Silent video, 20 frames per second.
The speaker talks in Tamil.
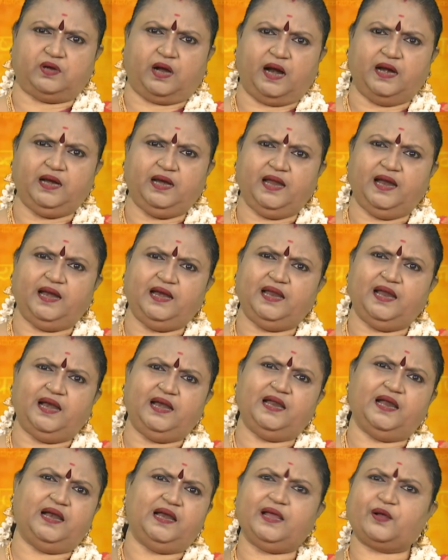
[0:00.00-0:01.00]
அள்ளி அள்ளி
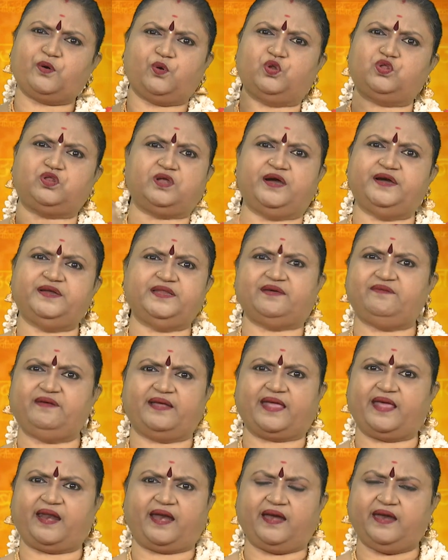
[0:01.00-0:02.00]
அள்ளி அள்ளி கொடுத்து எழுத
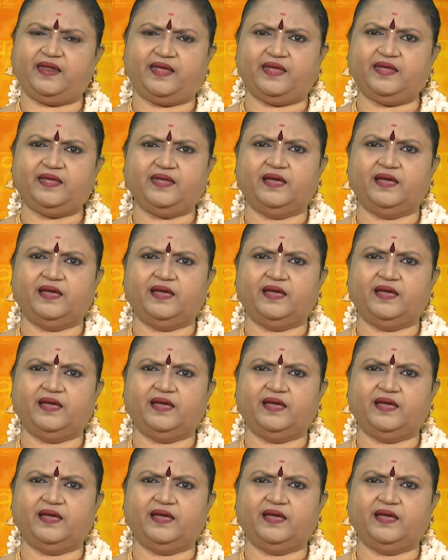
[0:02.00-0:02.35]
வைக்கிற நீ